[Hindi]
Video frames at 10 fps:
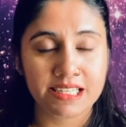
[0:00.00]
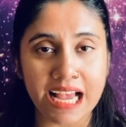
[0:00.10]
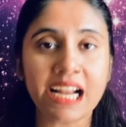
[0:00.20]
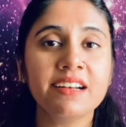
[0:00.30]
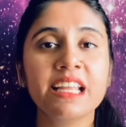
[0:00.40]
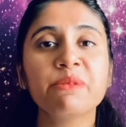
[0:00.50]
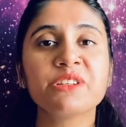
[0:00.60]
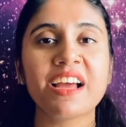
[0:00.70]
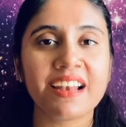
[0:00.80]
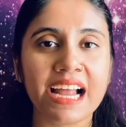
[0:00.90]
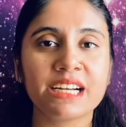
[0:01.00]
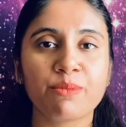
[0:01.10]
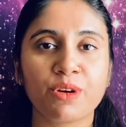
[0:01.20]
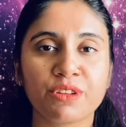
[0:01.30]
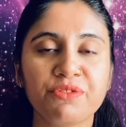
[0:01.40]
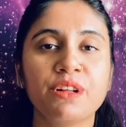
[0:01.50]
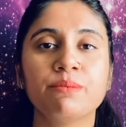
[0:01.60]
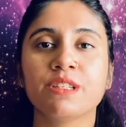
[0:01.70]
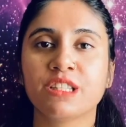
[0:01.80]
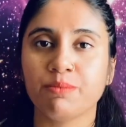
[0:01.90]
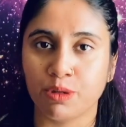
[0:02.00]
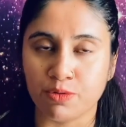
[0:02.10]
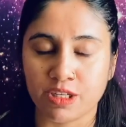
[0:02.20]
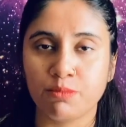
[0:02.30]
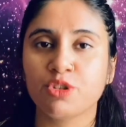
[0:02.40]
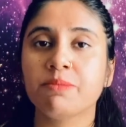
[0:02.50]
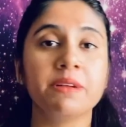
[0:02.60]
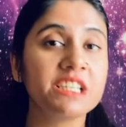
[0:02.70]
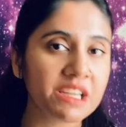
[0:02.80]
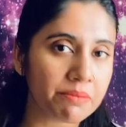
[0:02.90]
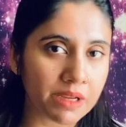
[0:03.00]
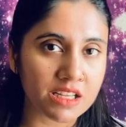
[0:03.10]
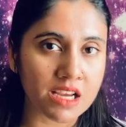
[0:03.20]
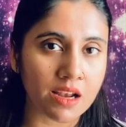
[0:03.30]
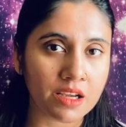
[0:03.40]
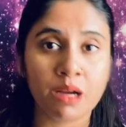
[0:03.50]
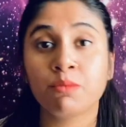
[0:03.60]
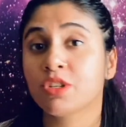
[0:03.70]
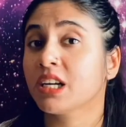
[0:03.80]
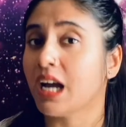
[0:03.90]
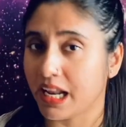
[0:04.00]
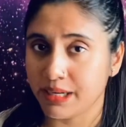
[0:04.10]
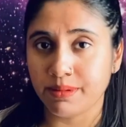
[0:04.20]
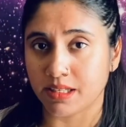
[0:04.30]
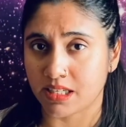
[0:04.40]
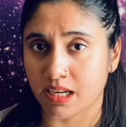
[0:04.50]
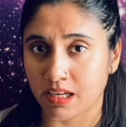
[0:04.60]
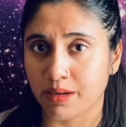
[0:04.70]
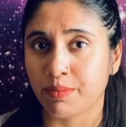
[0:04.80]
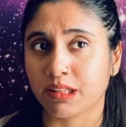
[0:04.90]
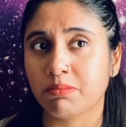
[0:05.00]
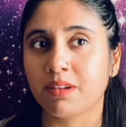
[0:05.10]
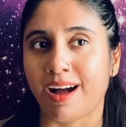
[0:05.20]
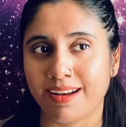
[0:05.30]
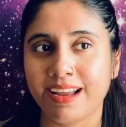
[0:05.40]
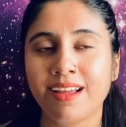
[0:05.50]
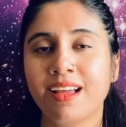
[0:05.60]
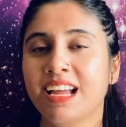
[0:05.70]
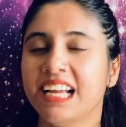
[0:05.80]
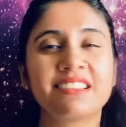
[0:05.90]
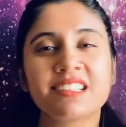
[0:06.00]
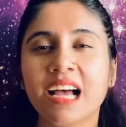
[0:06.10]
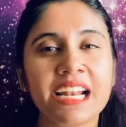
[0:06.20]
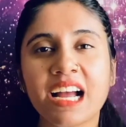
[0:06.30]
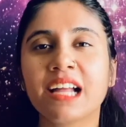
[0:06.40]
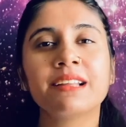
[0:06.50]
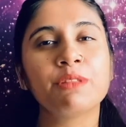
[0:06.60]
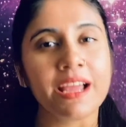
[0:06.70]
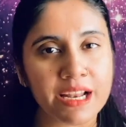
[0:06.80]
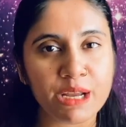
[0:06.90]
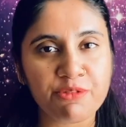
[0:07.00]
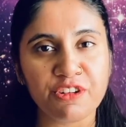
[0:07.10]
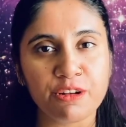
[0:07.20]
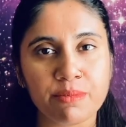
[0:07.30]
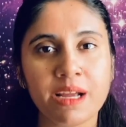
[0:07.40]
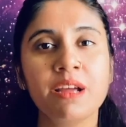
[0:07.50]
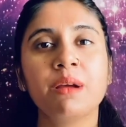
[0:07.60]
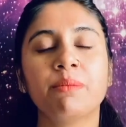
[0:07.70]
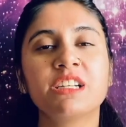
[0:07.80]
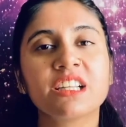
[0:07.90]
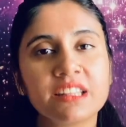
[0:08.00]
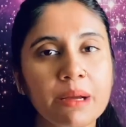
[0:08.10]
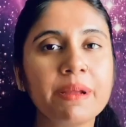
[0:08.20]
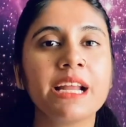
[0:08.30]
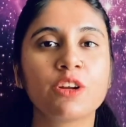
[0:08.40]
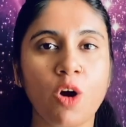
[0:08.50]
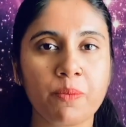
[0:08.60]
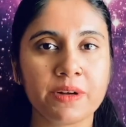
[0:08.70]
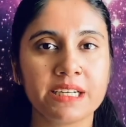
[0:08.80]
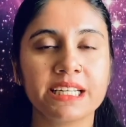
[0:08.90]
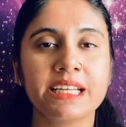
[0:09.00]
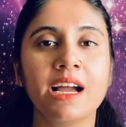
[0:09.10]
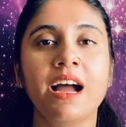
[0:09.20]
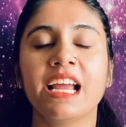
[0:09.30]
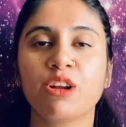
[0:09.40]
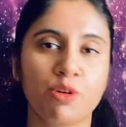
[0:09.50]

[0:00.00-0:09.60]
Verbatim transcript: सेकेंड थिंग विच आई लाइक अबाउट द फिल्म इज द म्यूजिक मुझे बीजीएम भी अच्छा लगा मुझे गाने भी अच्छे लगे मतलब गाने इतने इतने सारे गाने थे नहीं फिल्म में बट जितना भी इनकॉपरेट किया एक